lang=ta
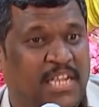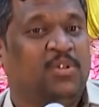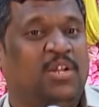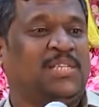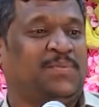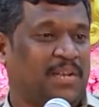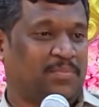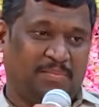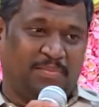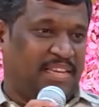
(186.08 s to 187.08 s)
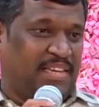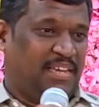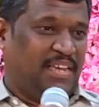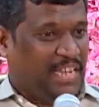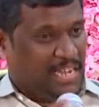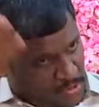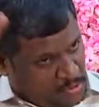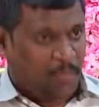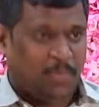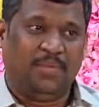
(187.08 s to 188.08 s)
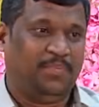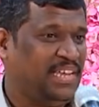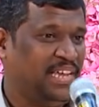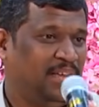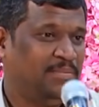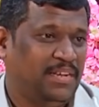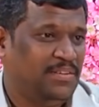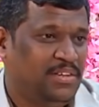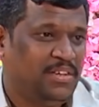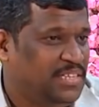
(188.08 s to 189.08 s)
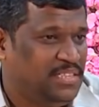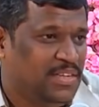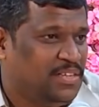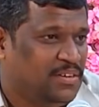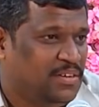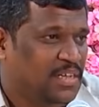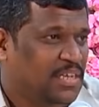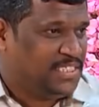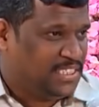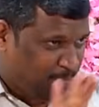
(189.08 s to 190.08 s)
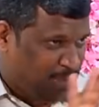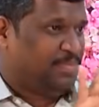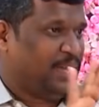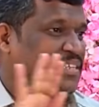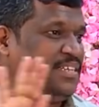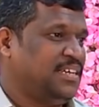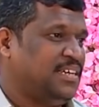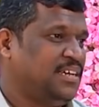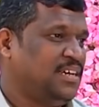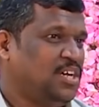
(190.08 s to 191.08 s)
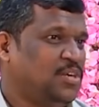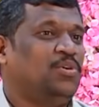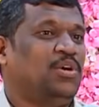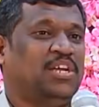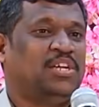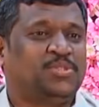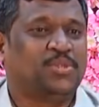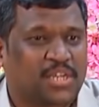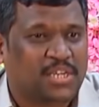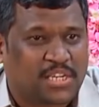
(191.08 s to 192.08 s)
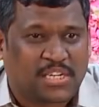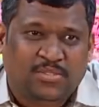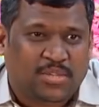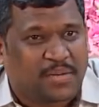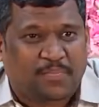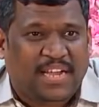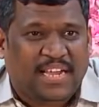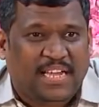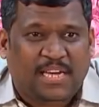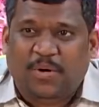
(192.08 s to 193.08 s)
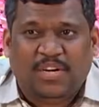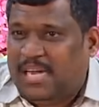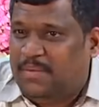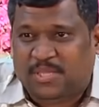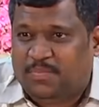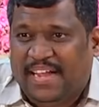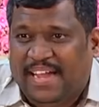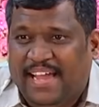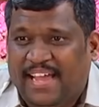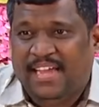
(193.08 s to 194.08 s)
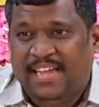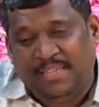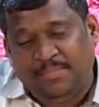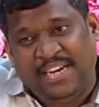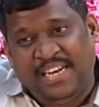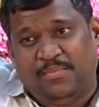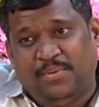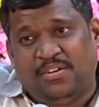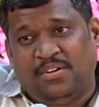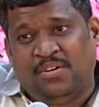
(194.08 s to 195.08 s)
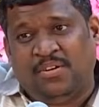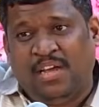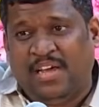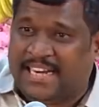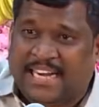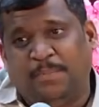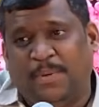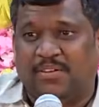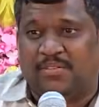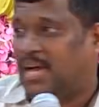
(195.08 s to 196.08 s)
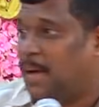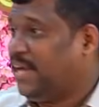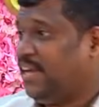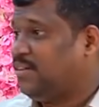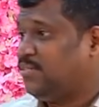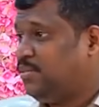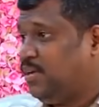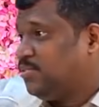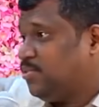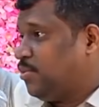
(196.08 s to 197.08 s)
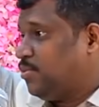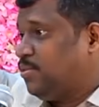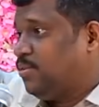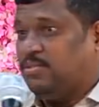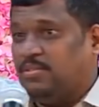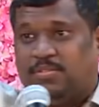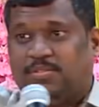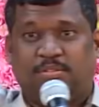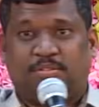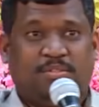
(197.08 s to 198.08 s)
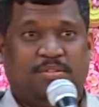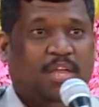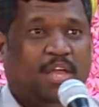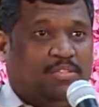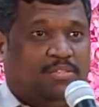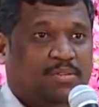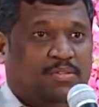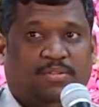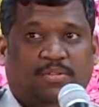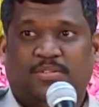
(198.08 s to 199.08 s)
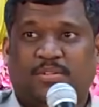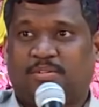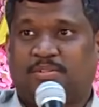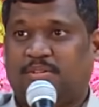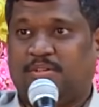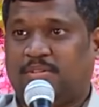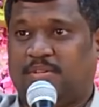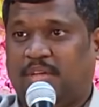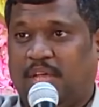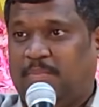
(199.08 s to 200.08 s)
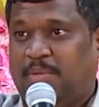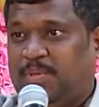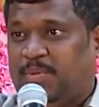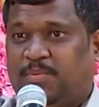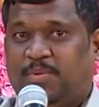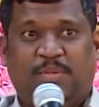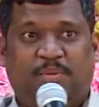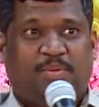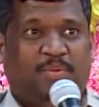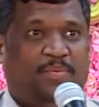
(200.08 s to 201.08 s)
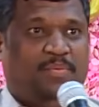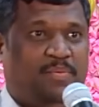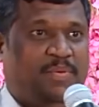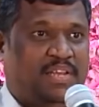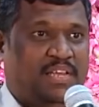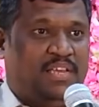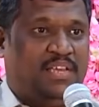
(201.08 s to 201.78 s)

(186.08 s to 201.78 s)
ஏதோ ஒரு ஹாஸ்பிட்டல் போயிருப்பீங்க எதுக்கோ போயிருப்பீங்க பல்லு வலிக்கோ வயிற்று வலிக்கோ செக் பண்ணி பார்த்துட்டு உங்களுக்கு சுகர் இருக்குன்னு சொல்லியிருப்பாங்க ரிப்போர்ட்டை காமிச்சிருப்பாங்க இந்த பீரியட் என்ன பண்ணியிருக்கோம் ரெக்கார்ட் பண்ணிடும் அப்புறம் என்ன ஆகும் சுகுரு சுகுரு சுகுரு சுகுரு சுகுரு சுகுரு சுகுரு சுகுரு சுகுரு சுகுரு பிபி பிபி பிபி பிபி பிபின்னு